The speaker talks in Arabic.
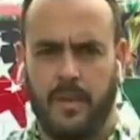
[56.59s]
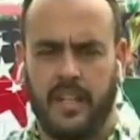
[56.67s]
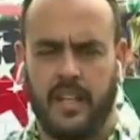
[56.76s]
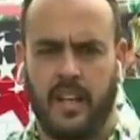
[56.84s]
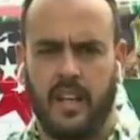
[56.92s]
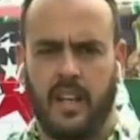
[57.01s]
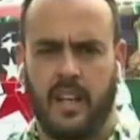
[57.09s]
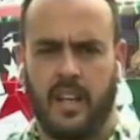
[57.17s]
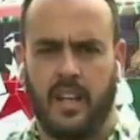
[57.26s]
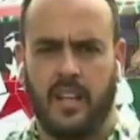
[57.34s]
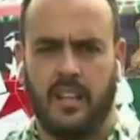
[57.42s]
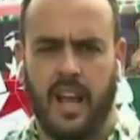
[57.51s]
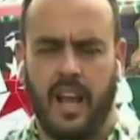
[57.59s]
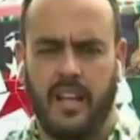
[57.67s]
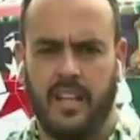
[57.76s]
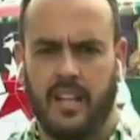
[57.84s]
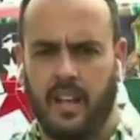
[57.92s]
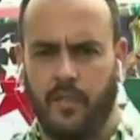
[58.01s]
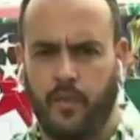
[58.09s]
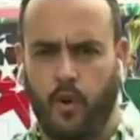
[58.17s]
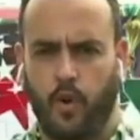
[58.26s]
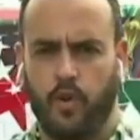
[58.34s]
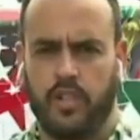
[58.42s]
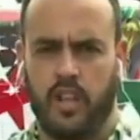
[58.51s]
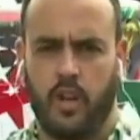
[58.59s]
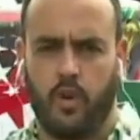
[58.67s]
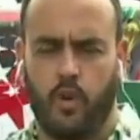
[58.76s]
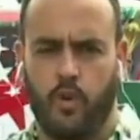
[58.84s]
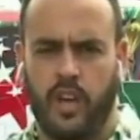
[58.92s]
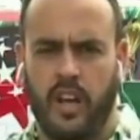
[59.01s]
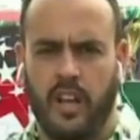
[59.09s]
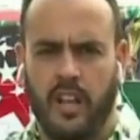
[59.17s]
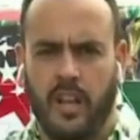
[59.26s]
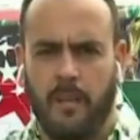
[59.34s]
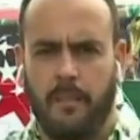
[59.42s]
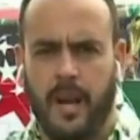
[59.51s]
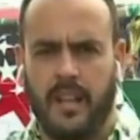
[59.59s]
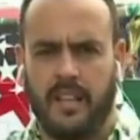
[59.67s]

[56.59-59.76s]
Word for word: بتحاليل فحوص كورونا بعد